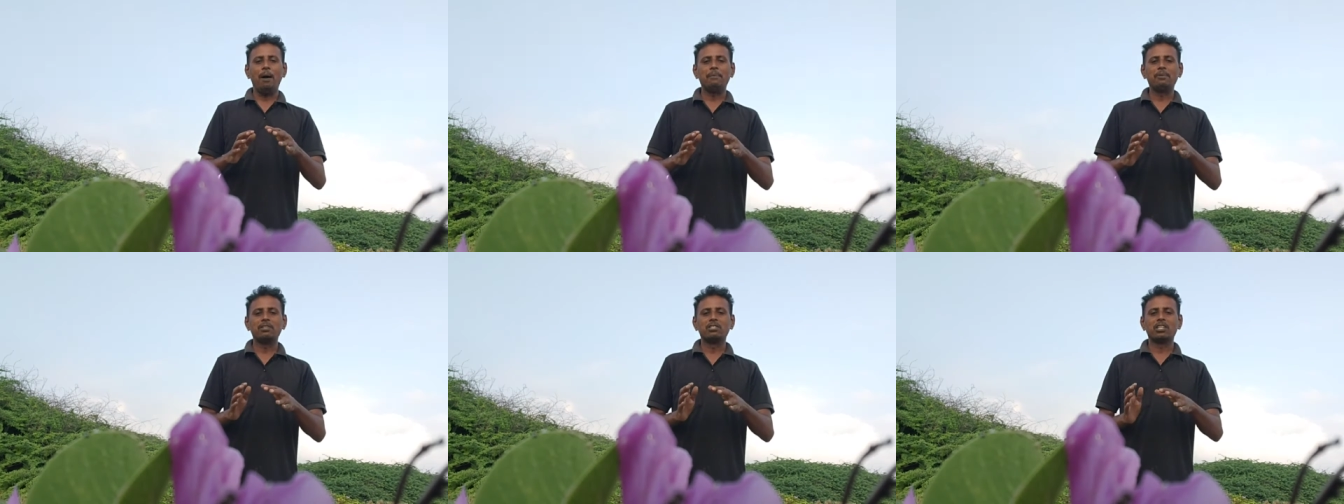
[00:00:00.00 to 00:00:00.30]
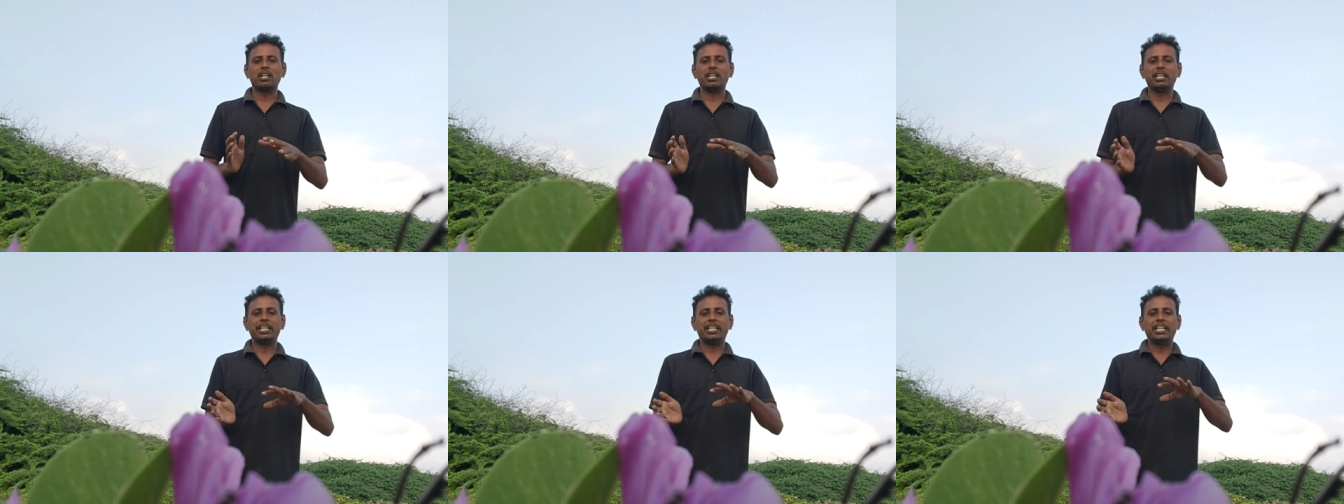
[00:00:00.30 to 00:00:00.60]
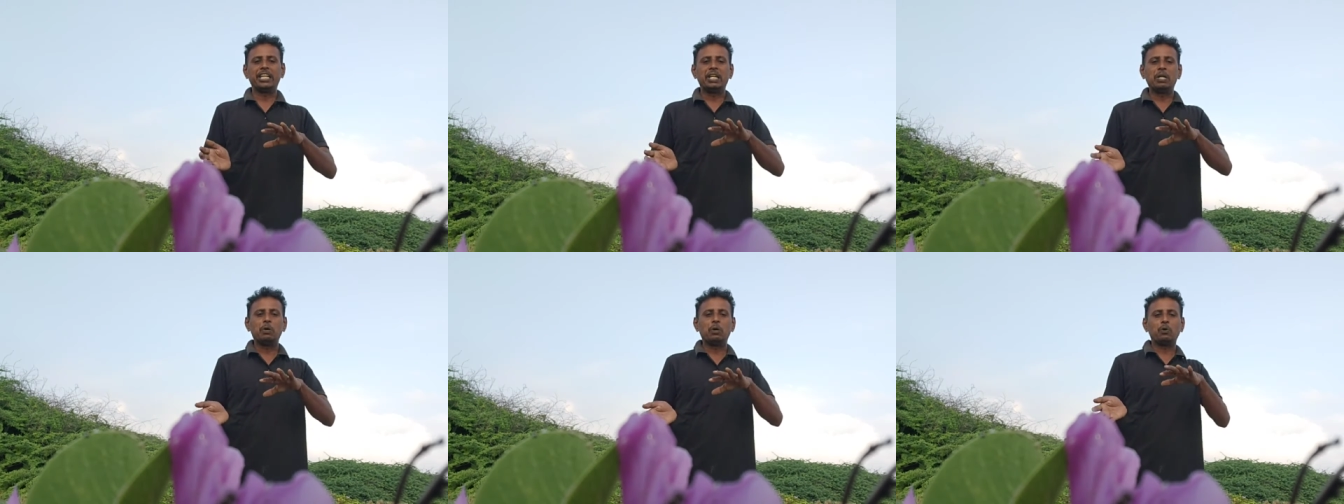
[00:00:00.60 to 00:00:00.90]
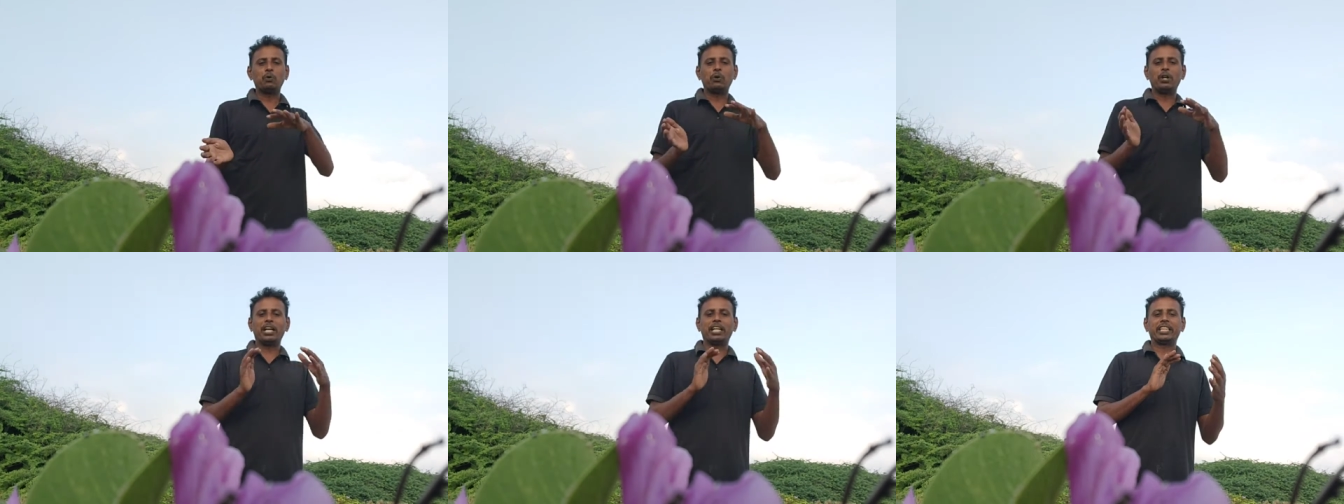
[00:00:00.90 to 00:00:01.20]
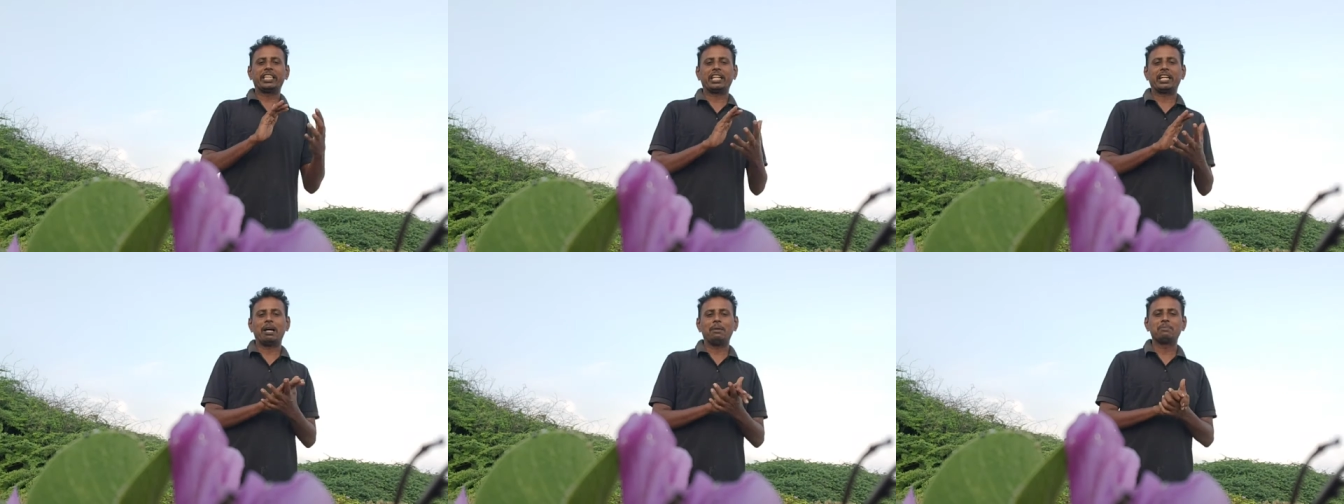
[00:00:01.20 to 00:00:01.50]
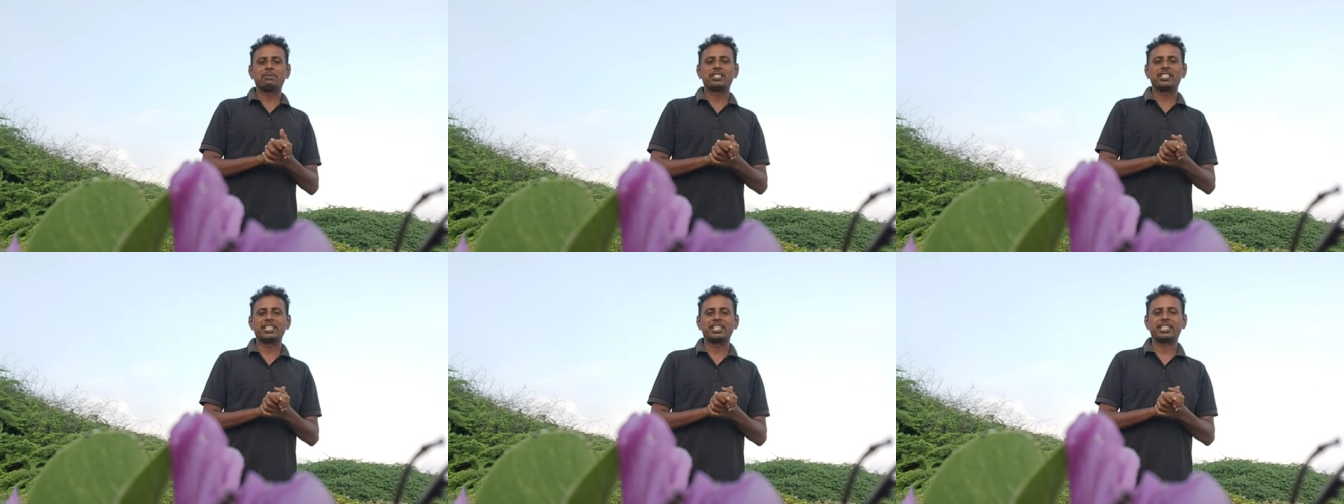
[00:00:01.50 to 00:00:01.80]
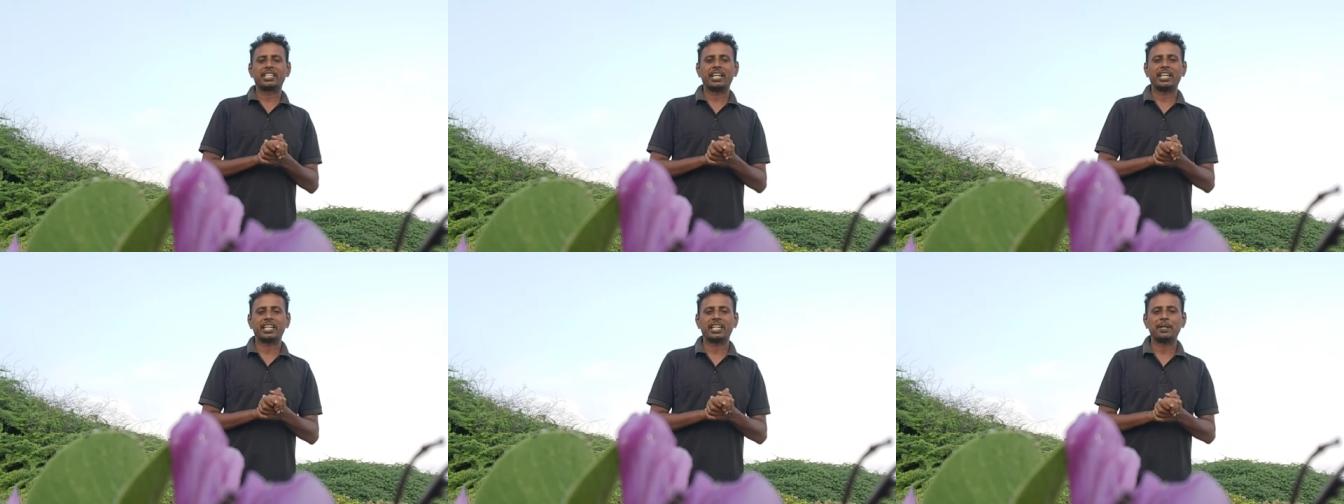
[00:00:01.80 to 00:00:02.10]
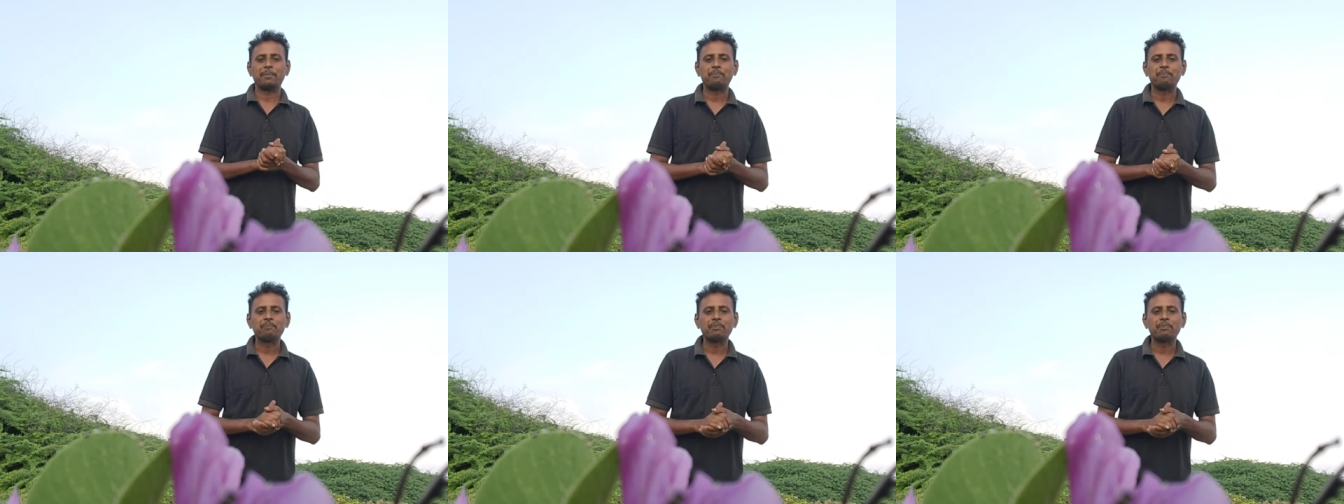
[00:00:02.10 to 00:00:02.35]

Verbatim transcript: அப்படின்னு சொல்லி இன்னொரு உலகத்தை காமிச்சிருந்துருக்காங்க